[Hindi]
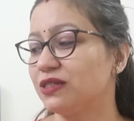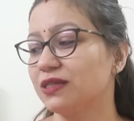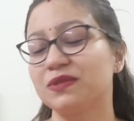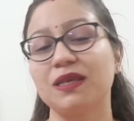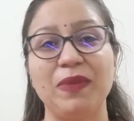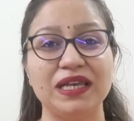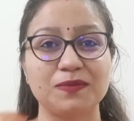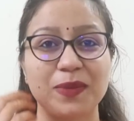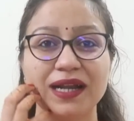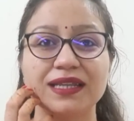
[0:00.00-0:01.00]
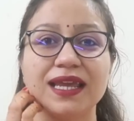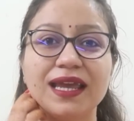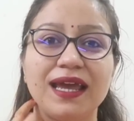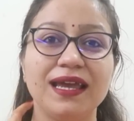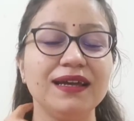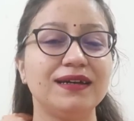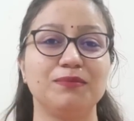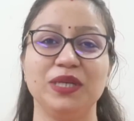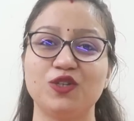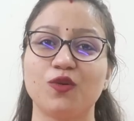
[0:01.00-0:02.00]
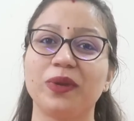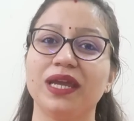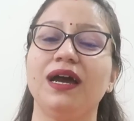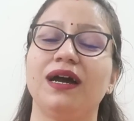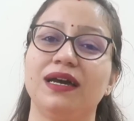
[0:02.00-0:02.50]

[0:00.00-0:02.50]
और सबसे बेस्ट पार्ट ये है मीशो पे